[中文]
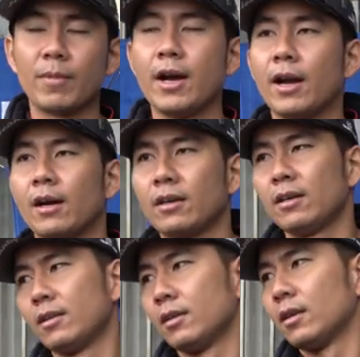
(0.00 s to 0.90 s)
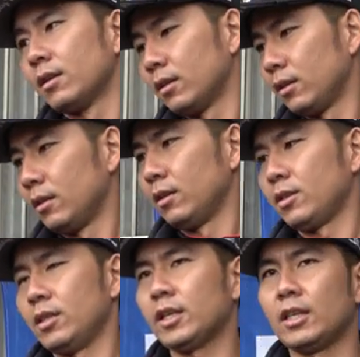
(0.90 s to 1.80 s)
有卖啦，
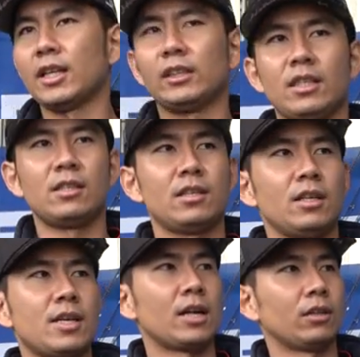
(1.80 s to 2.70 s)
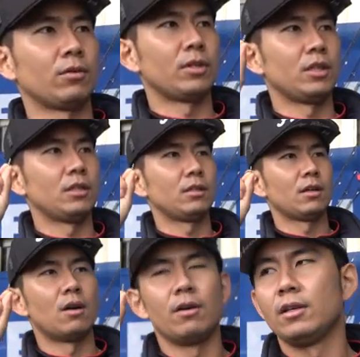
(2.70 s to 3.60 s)
就是一根像钉子的一样的东西，
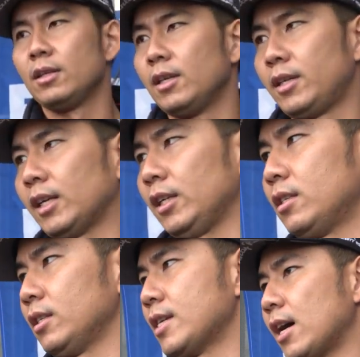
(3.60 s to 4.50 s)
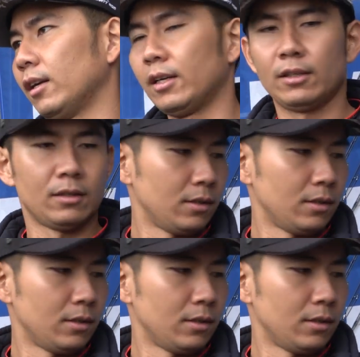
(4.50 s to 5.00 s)
哦，像钉子一样的。